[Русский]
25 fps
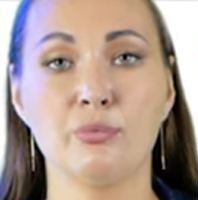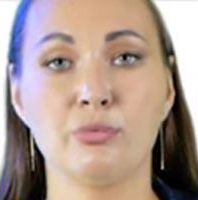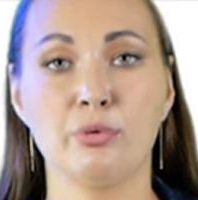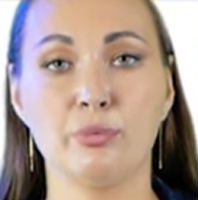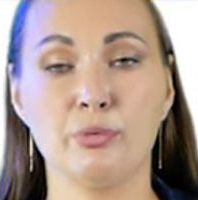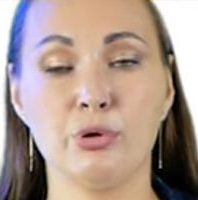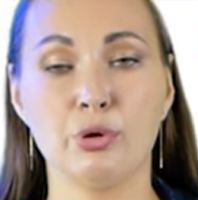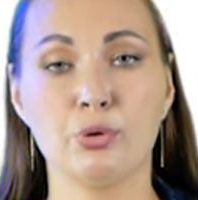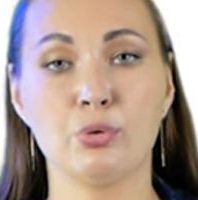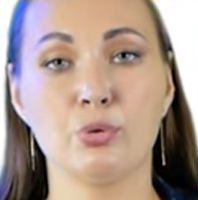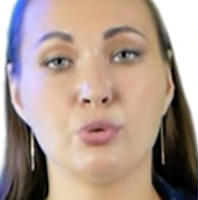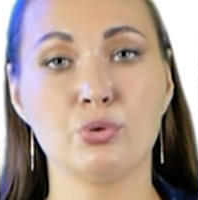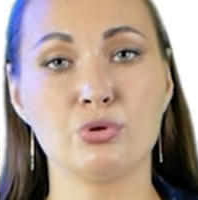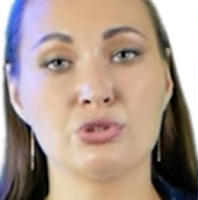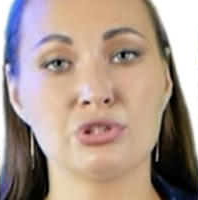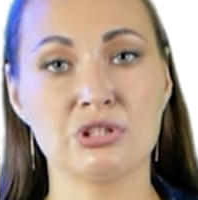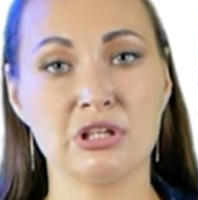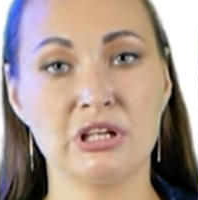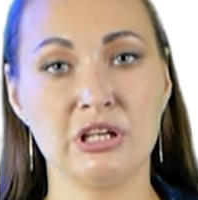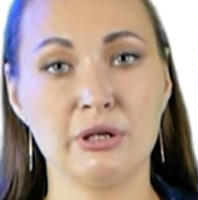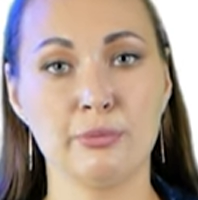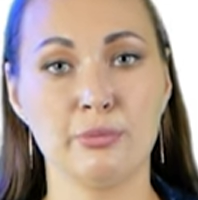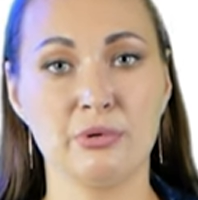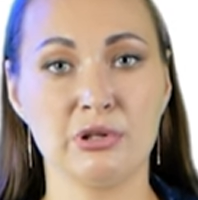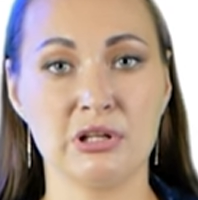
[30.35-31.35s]

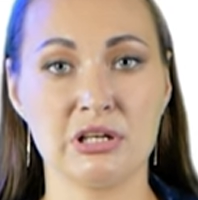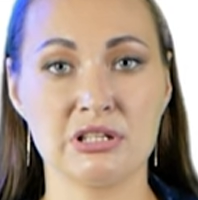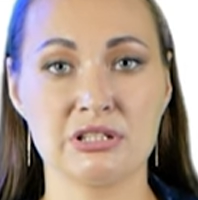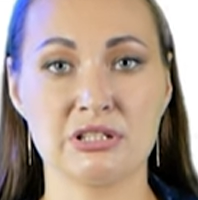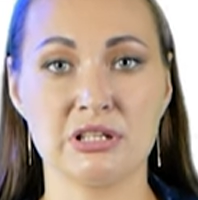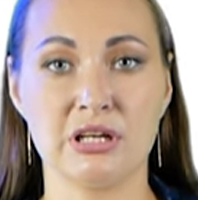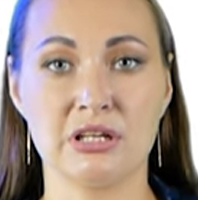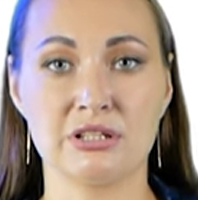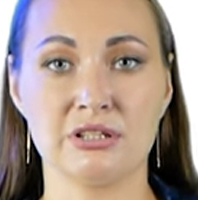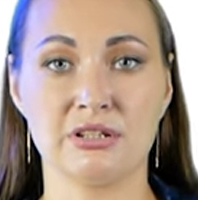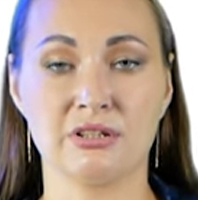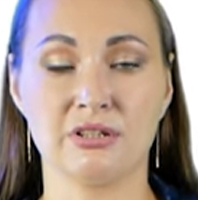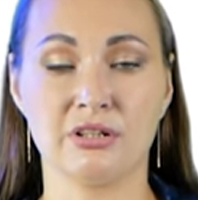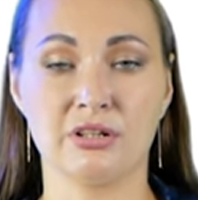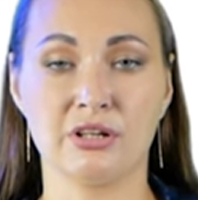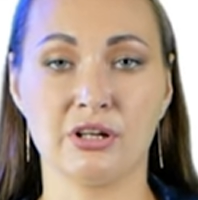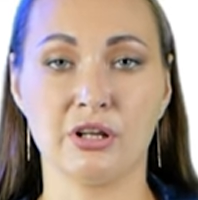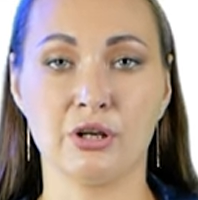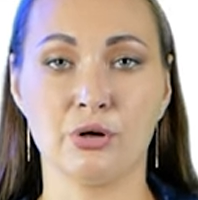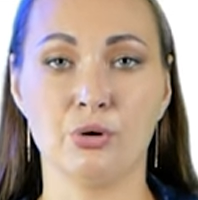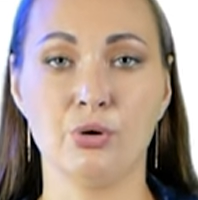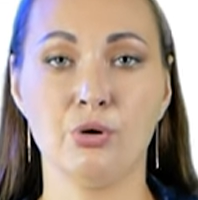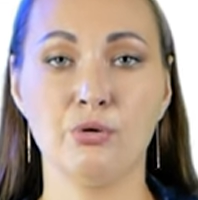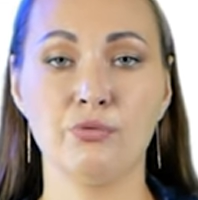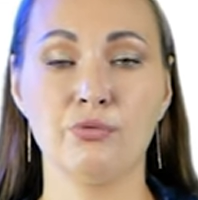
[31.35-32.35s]
Публикуется либо на сайте
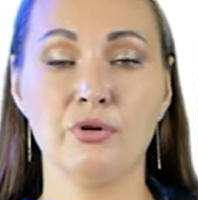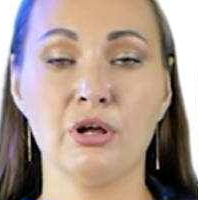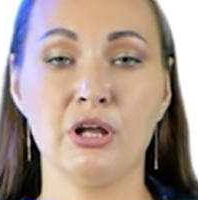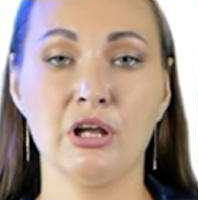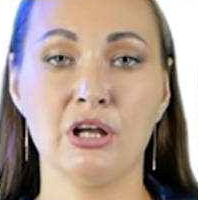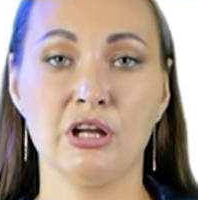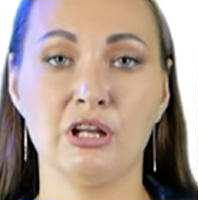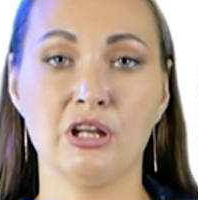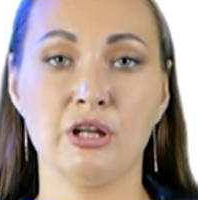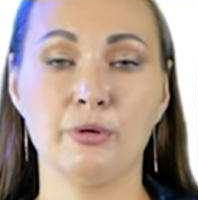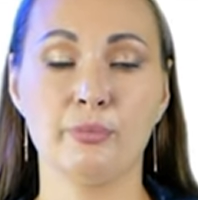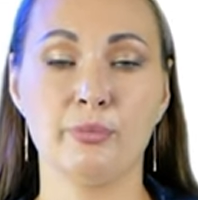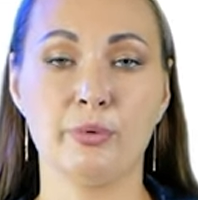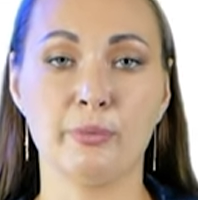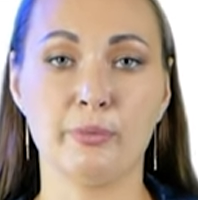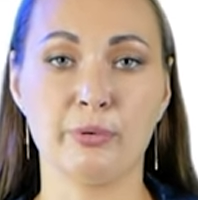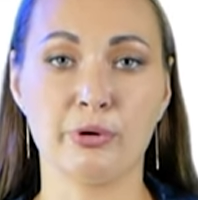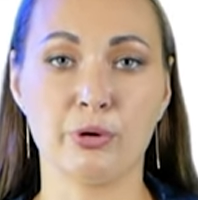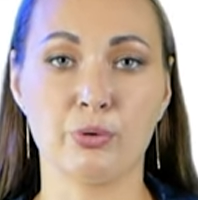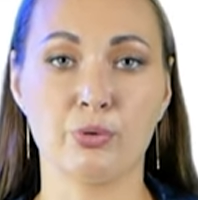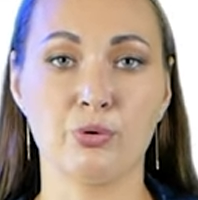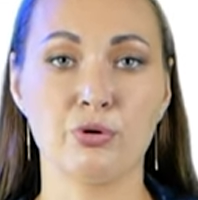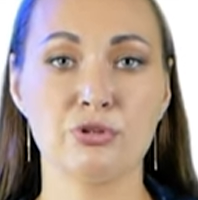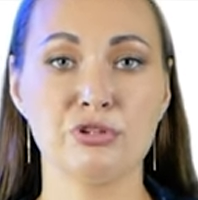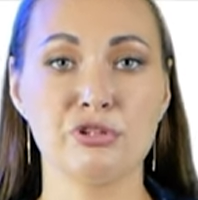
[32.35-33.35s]
торгигов, либо
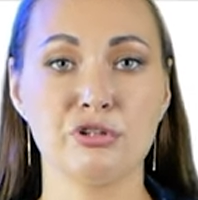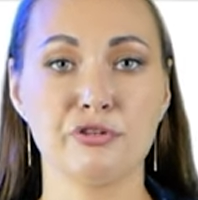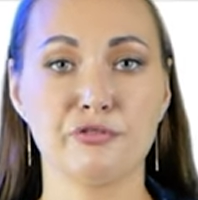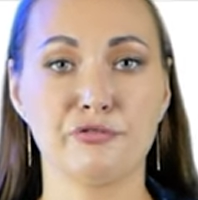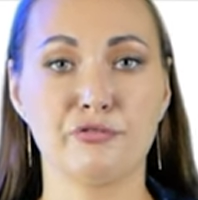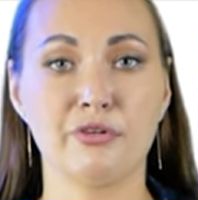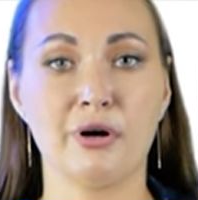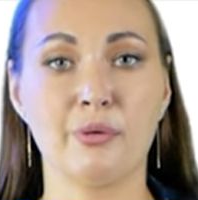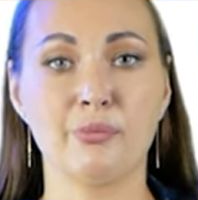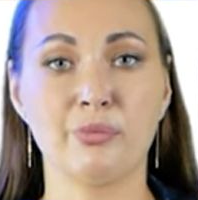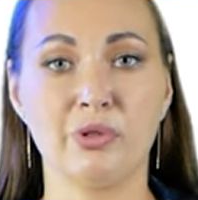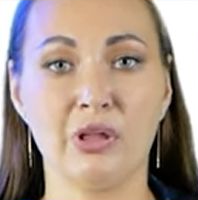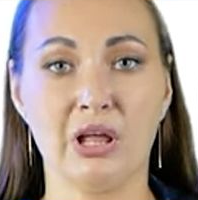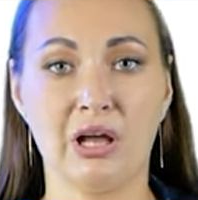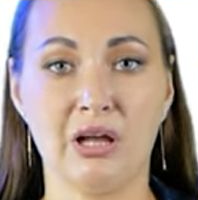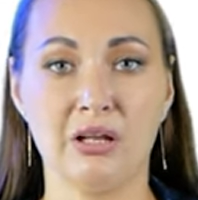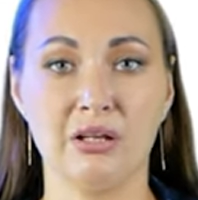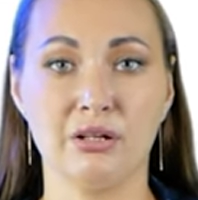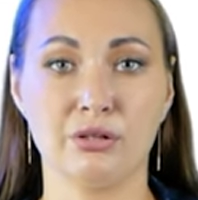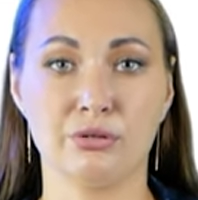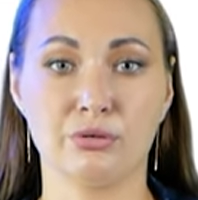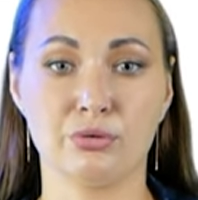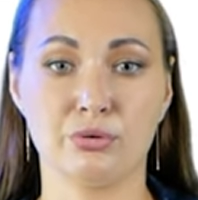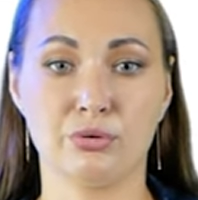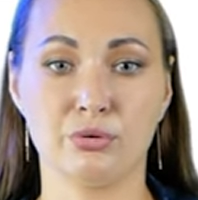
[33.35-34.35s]
приходит вам на
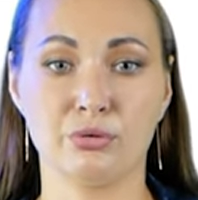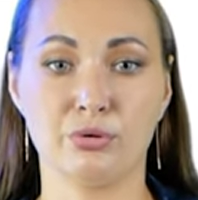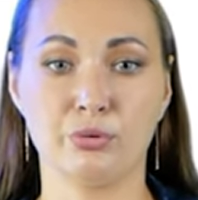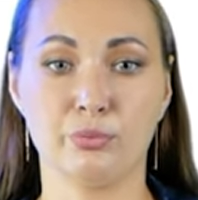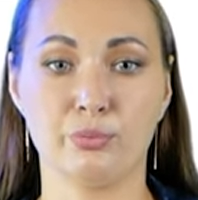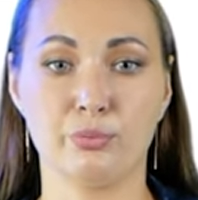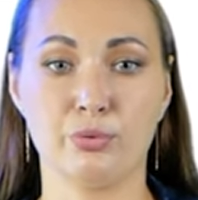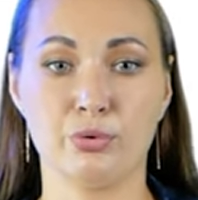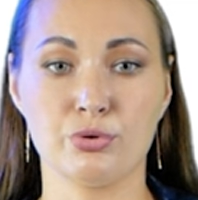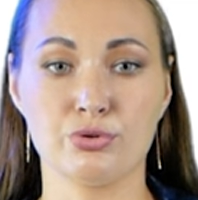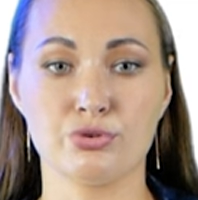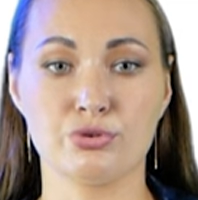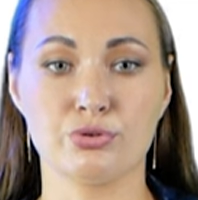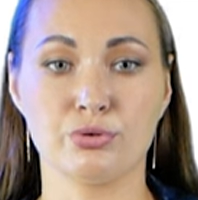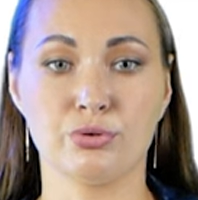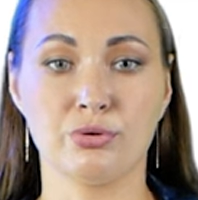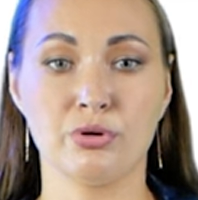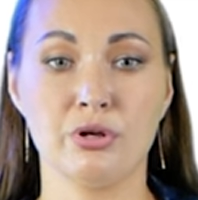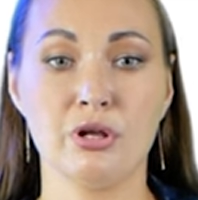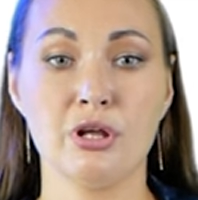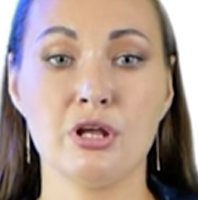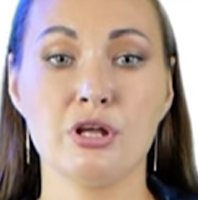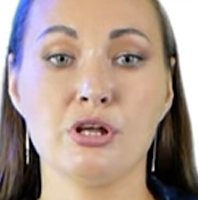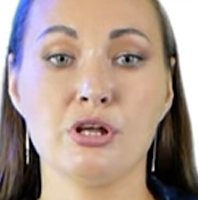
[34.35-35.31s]
электронную почту.